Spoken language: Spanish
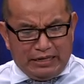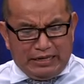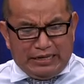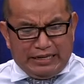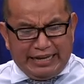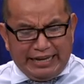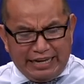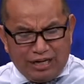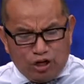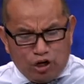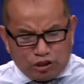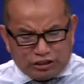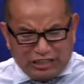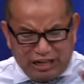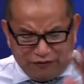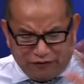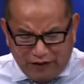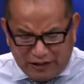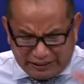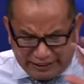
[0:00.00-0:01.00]
Él no
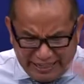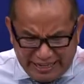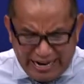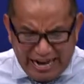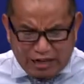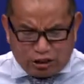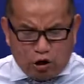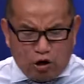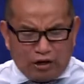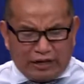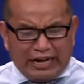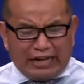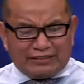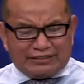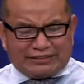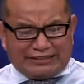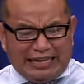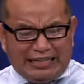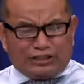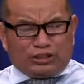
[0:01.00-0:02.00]
se fatiga con
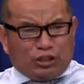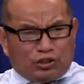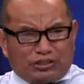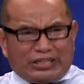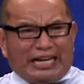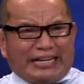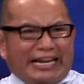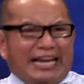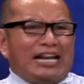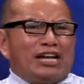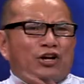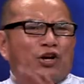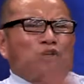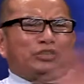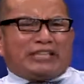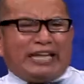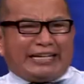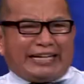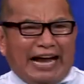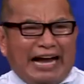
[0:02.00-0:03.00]
cansancio, o sea que Él no
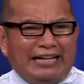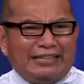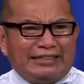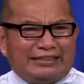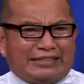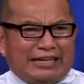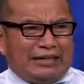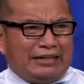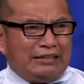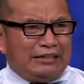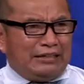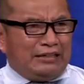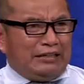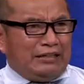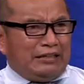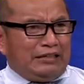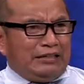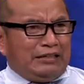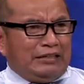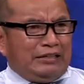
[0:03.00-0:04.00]
se cansa.
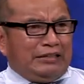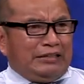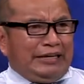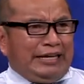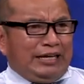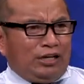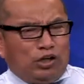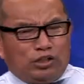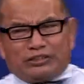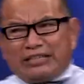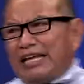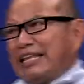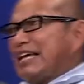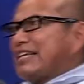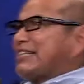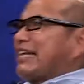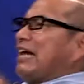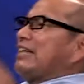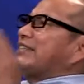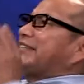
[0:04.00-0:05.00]
Él no está
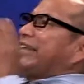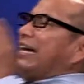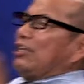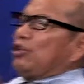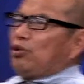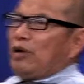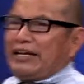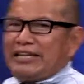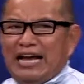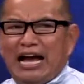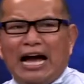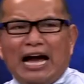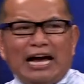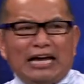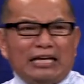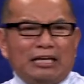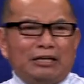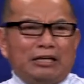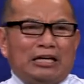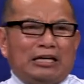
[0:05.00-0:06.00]
descansando
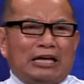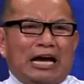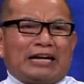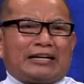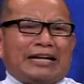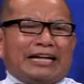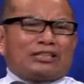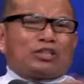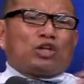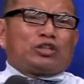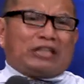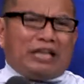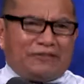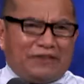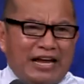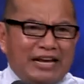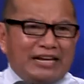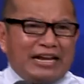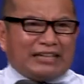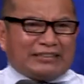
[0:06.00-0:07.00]
allá y al rato te
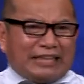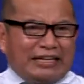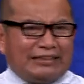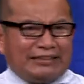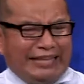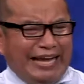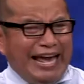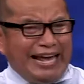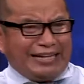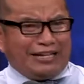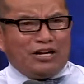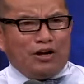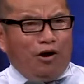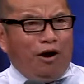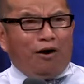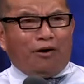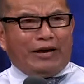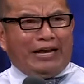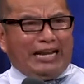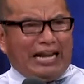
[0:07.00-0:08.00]
viene a atender.
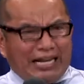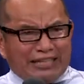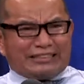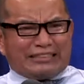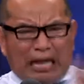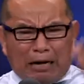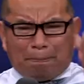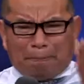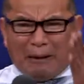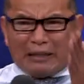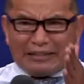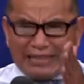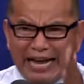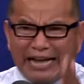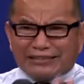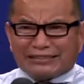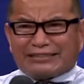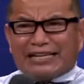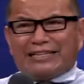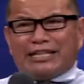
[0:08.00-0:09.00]
No, Él está al
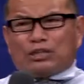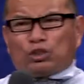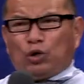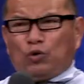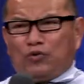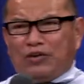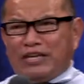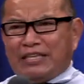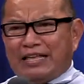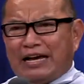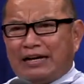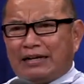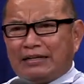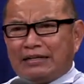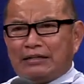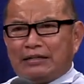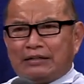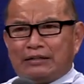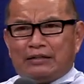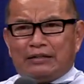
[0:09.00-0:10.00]
pendiente de tu vida.
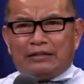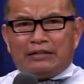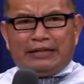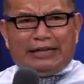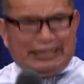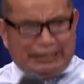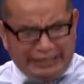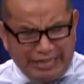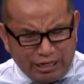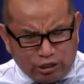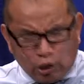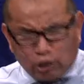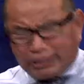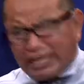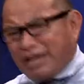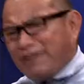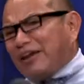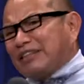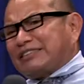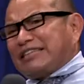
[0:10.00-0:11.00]
Él dijo
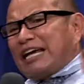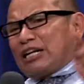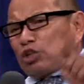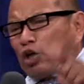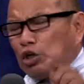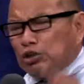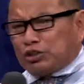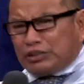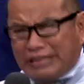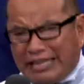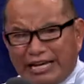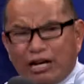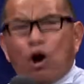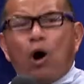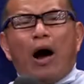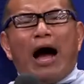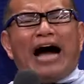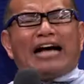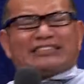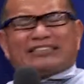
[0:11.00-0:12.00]
que iba a estar
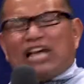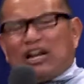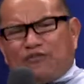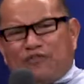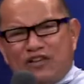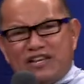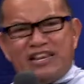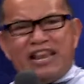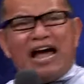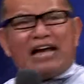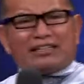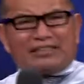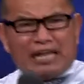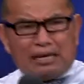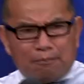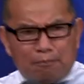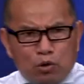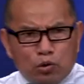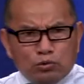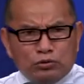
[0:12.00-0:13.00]
contigo hasta el final
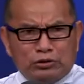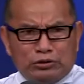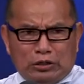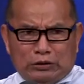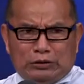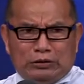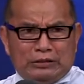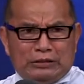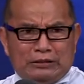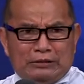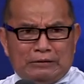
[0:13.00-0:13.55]
del mundo.